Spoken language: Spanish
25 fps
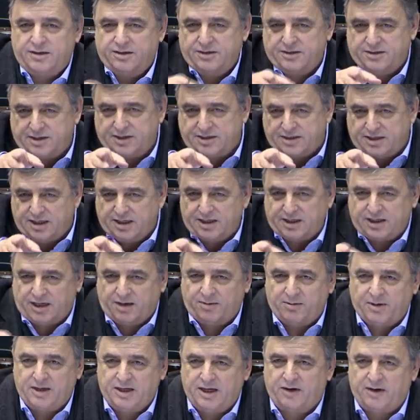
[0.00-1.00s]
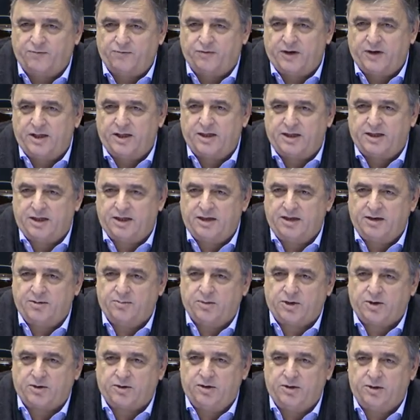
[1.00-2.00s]
sentaba ahí al frente
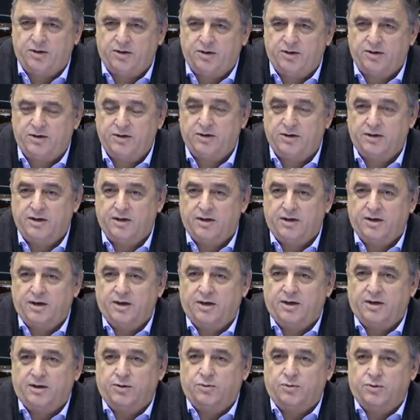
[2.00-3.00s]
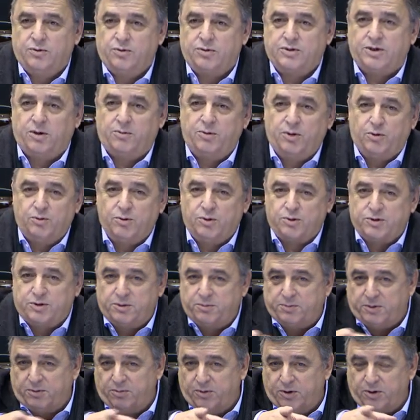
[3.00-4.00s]
Irma Roy, no sabía uno
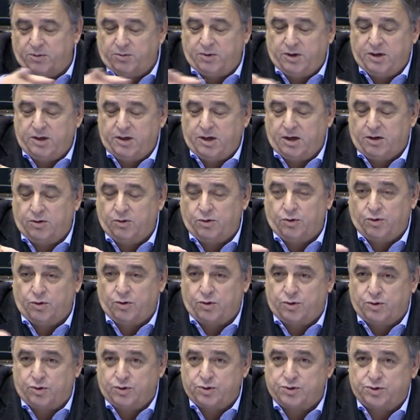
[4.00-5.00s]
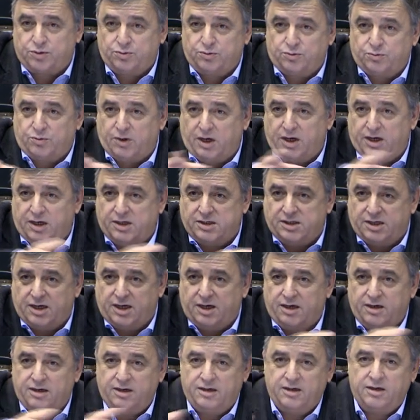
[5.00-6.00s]
si primero veía los ojos o a ella,
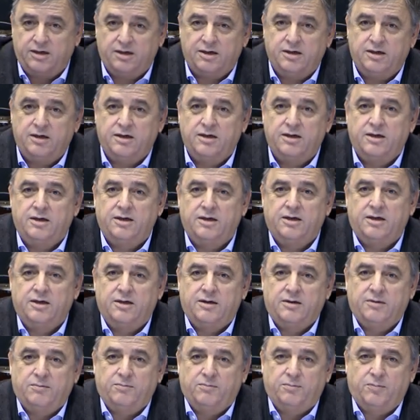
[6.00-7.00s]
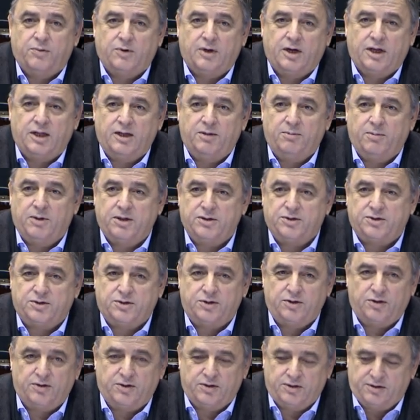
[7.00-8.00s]
por la
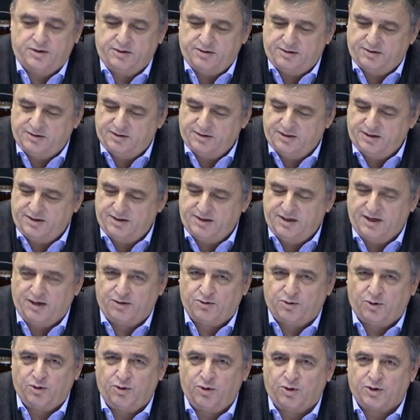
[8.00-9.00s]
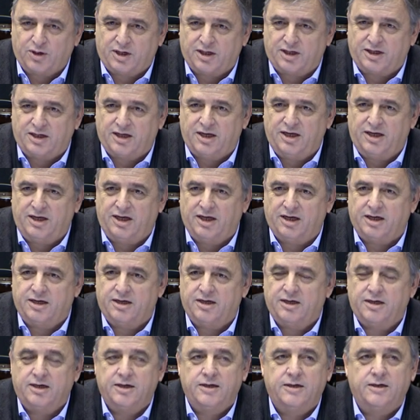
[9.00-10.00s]
dimensión y el color que
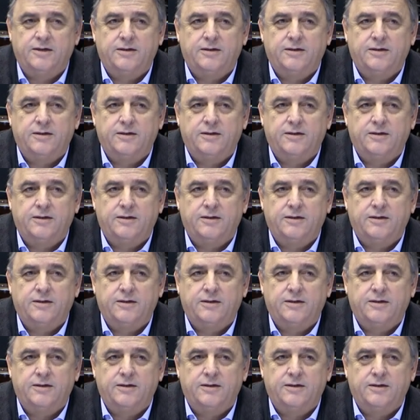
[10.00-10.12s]
tenían